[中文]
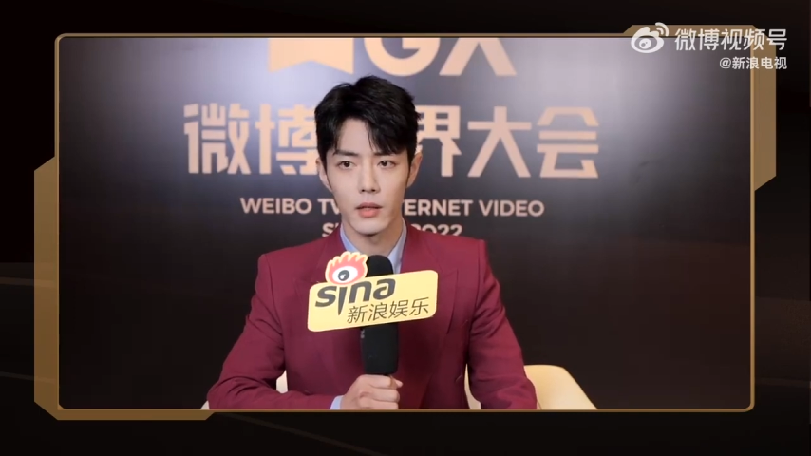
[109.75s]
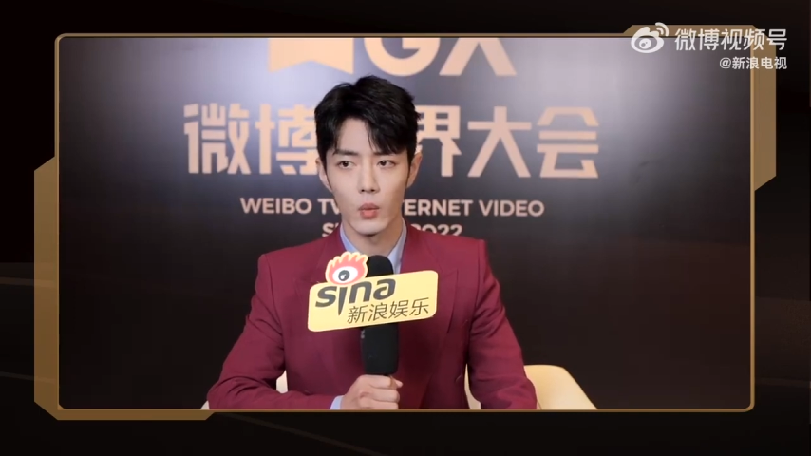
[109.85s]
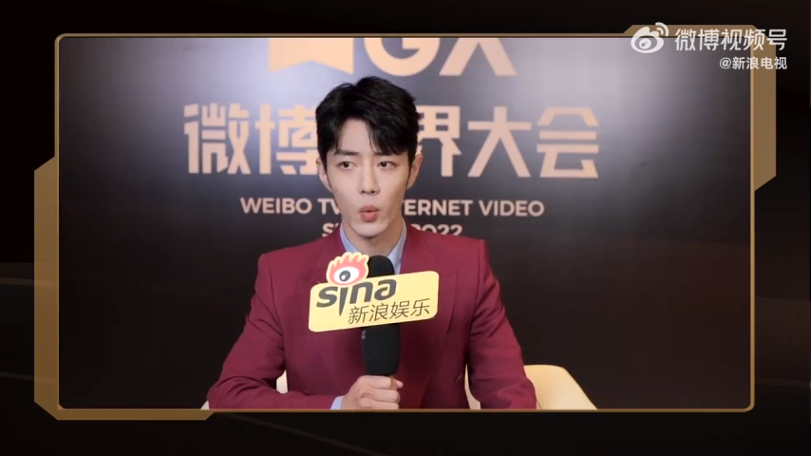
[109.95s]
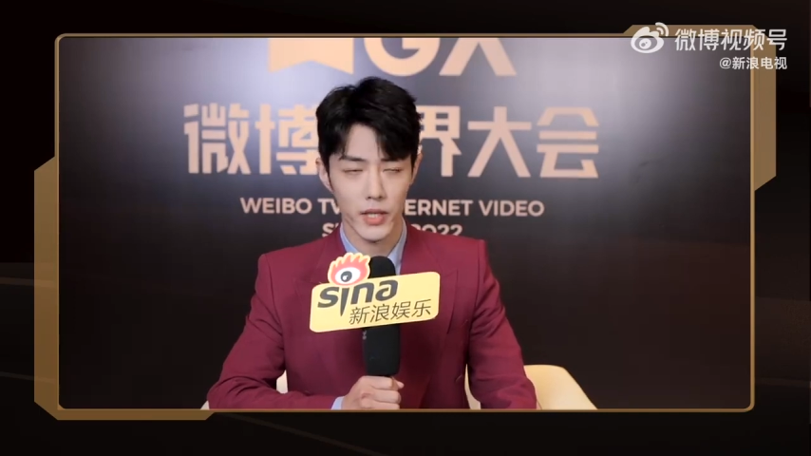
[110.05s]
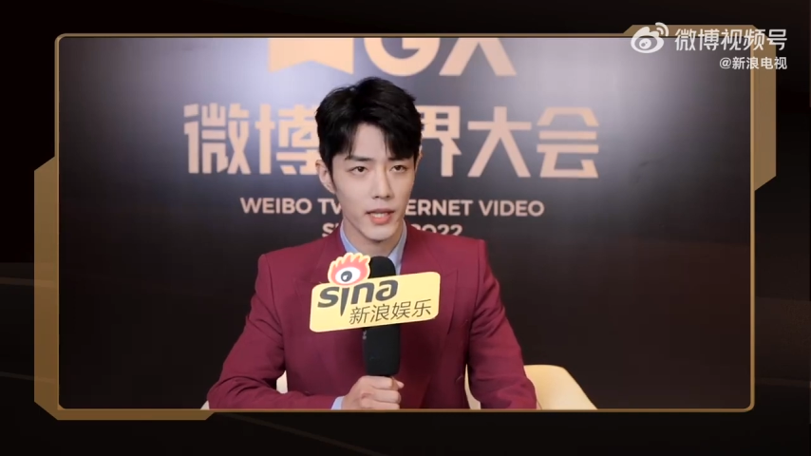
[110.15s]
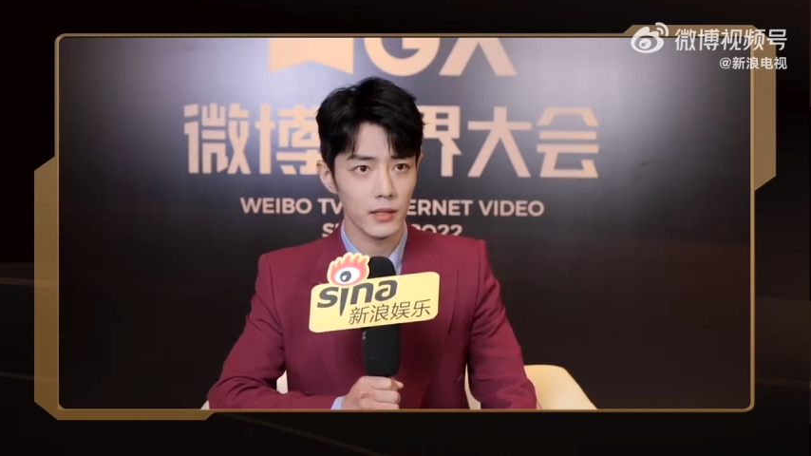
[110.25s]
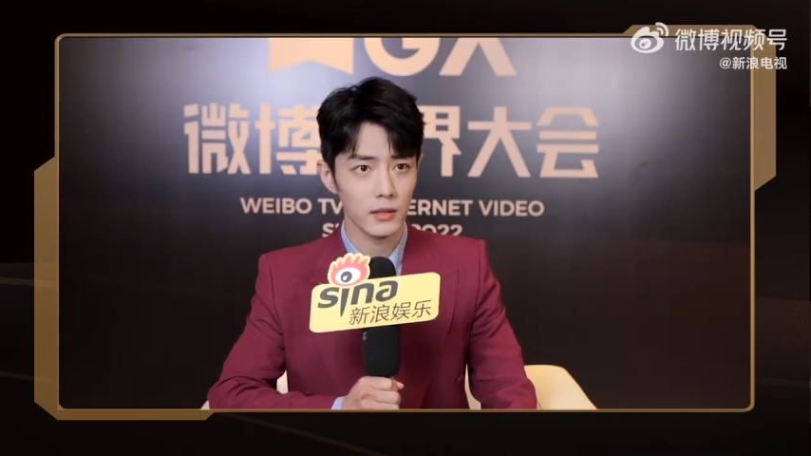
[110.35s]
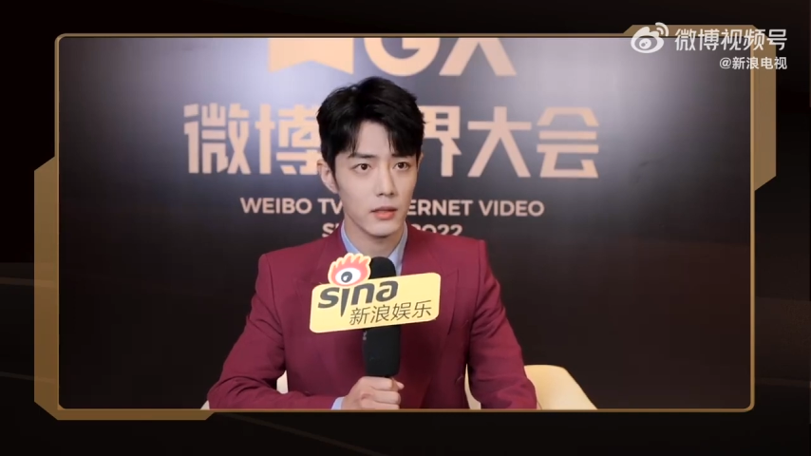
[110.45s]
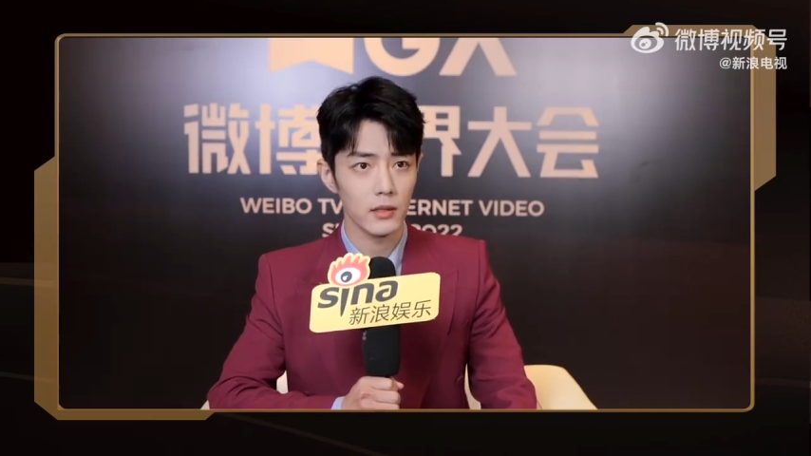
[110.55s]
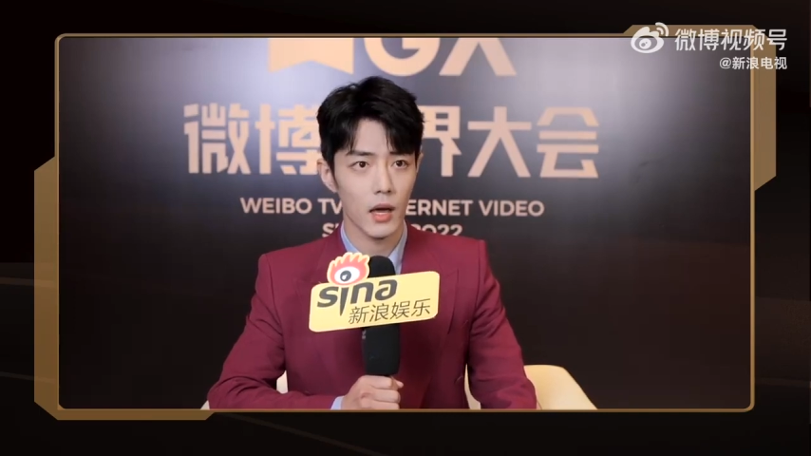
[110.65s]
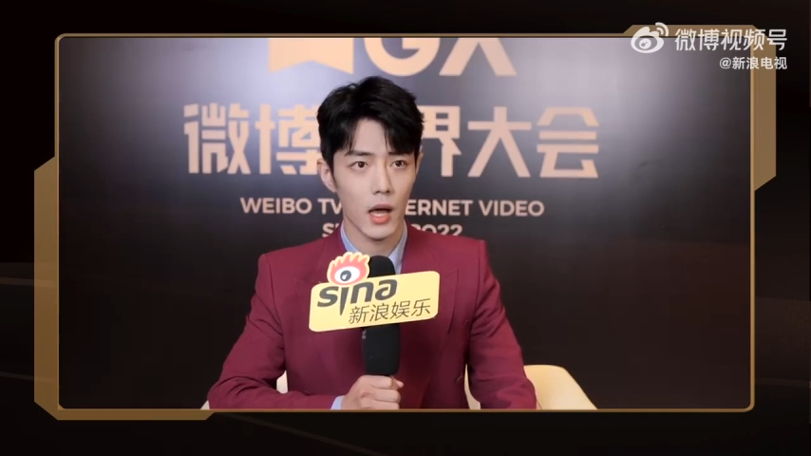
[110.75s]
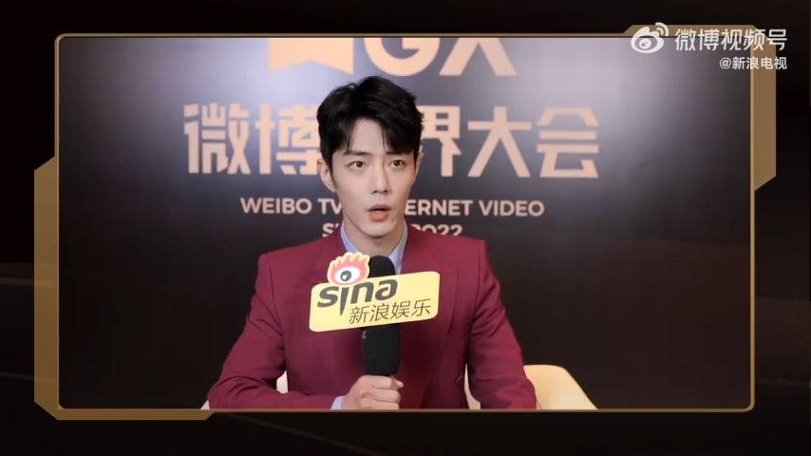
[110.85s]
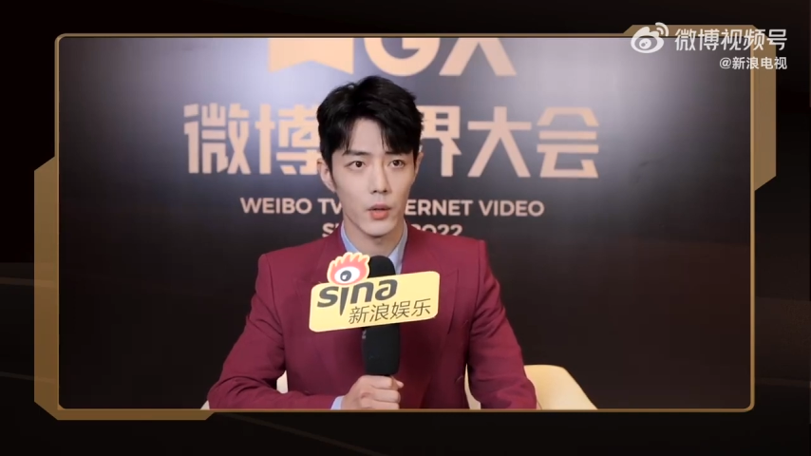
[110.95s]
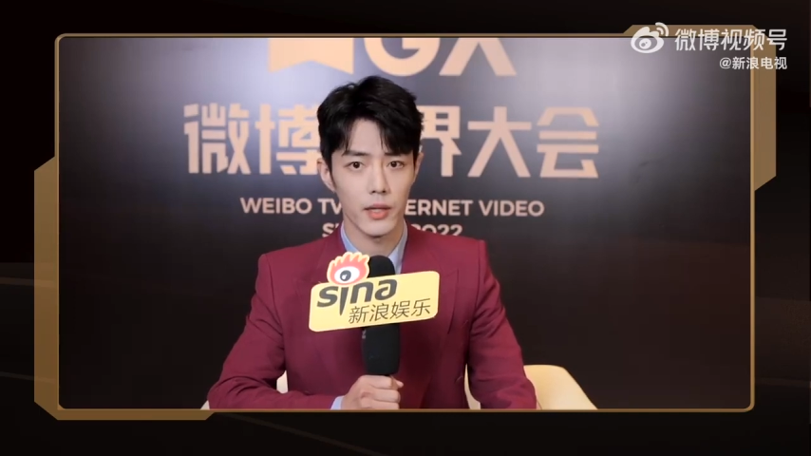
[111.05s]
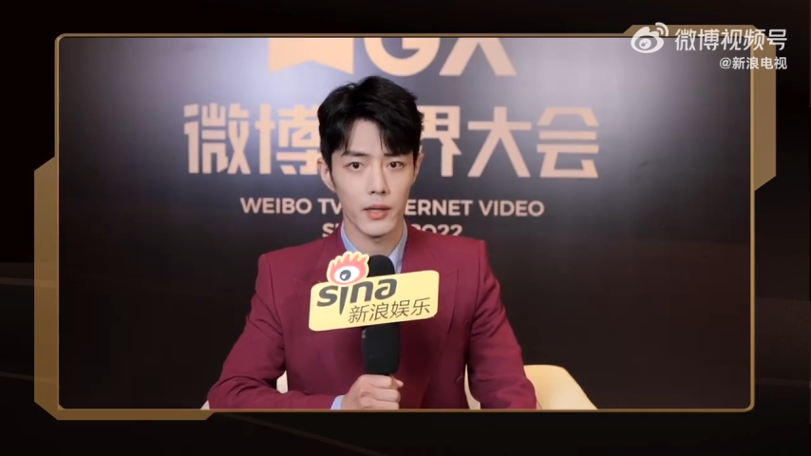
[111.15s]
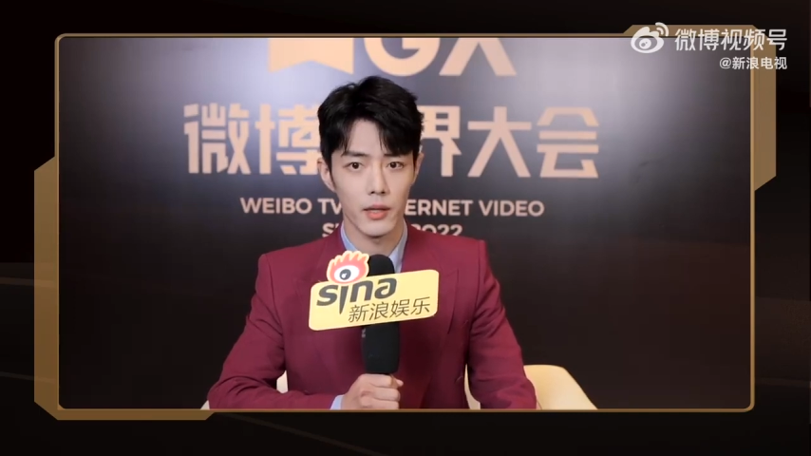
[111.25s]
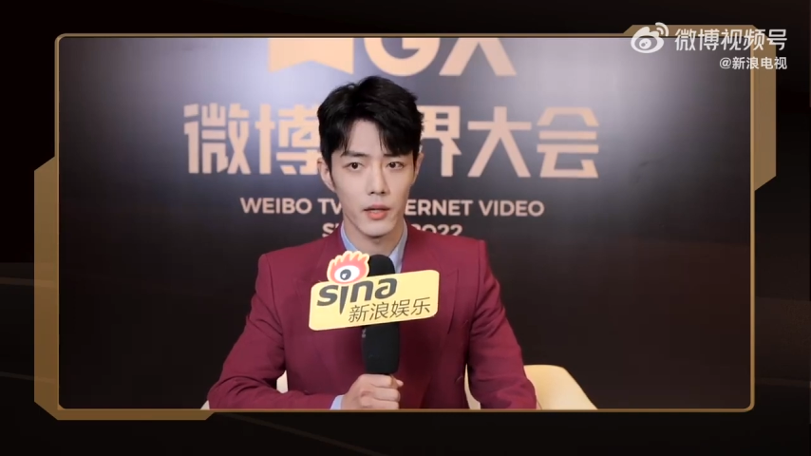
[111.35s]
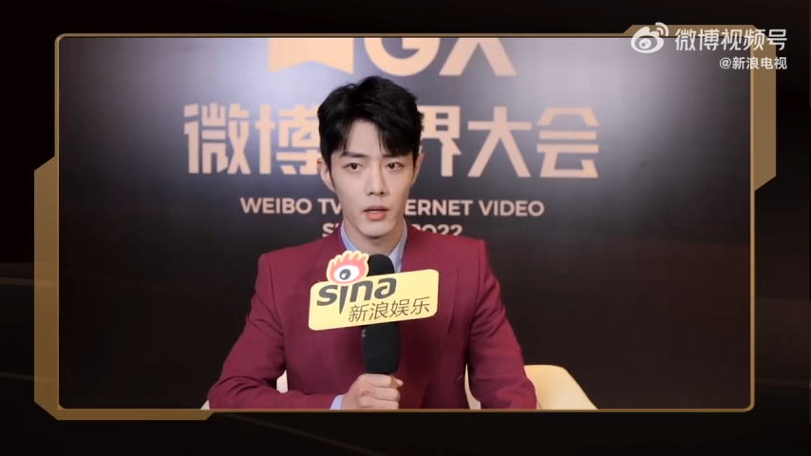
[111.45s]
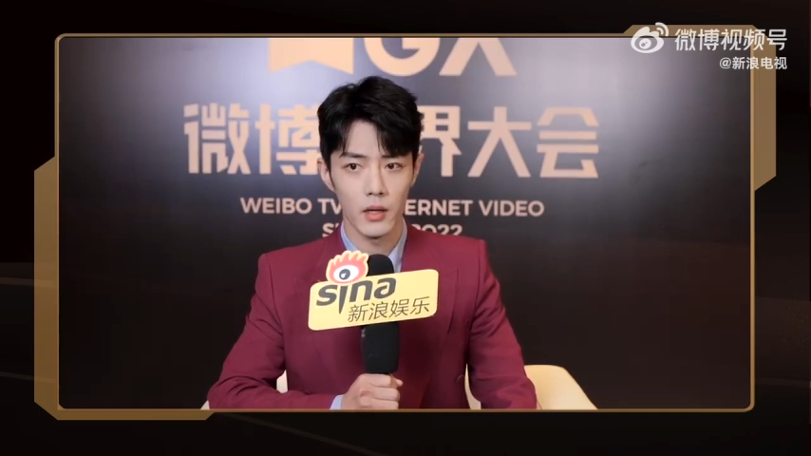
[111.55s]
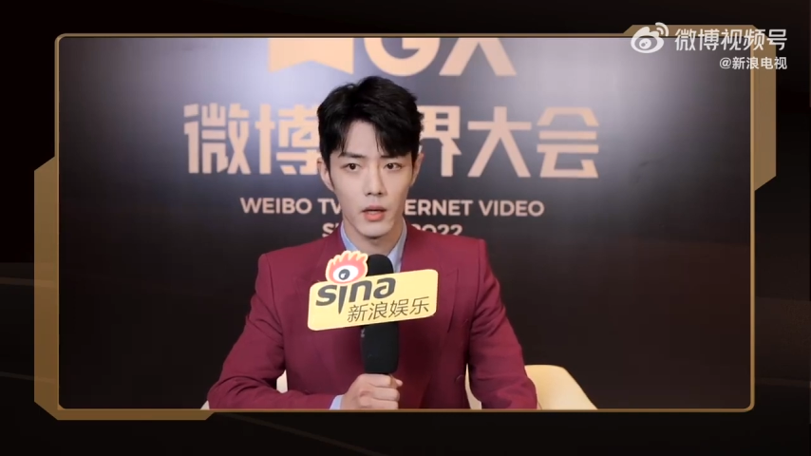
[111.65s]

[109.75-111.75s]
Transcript: 握枪，还有一些。